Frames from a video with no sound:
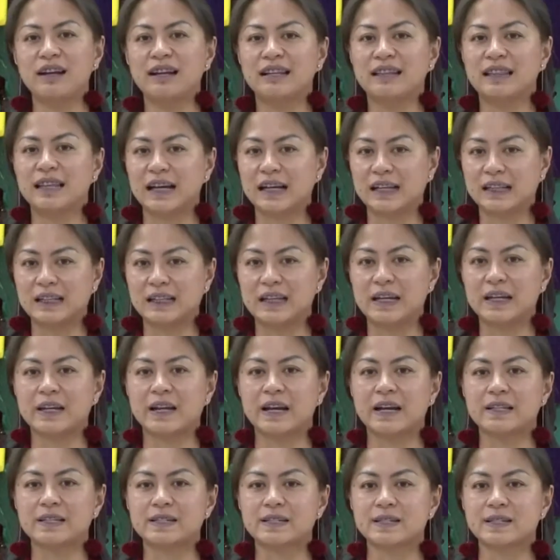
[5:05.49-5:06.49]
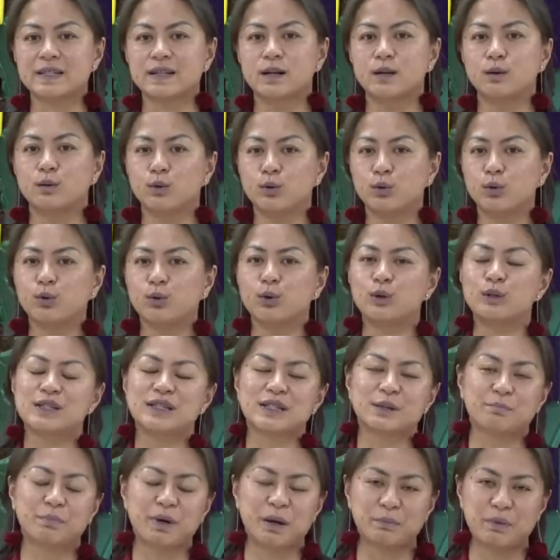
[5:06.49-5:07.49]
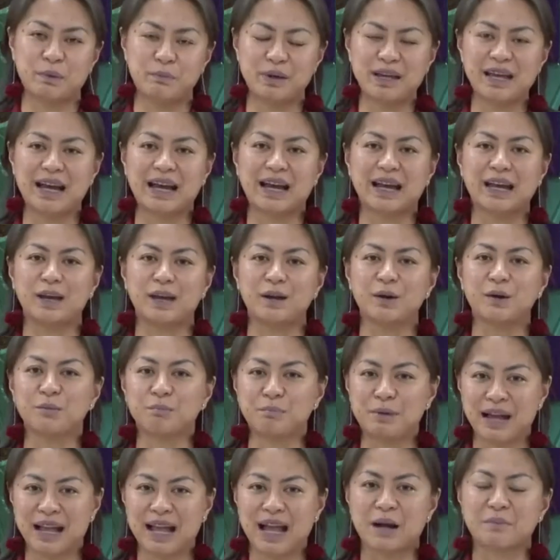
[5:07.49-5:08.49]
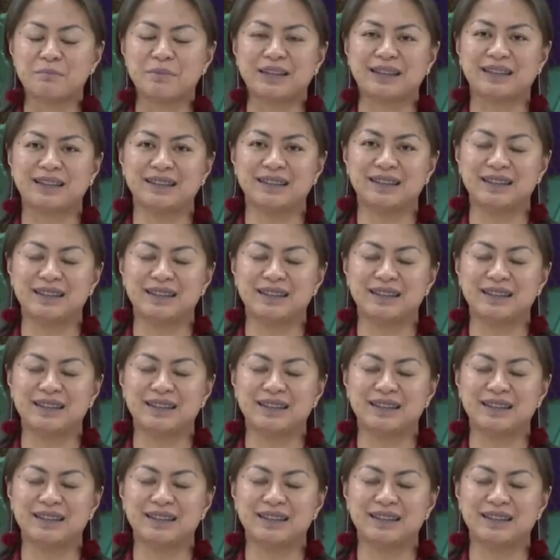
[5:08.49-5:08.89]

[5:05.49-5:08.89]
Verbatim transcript: ng clearance ukol sa pagbibigay o paggamit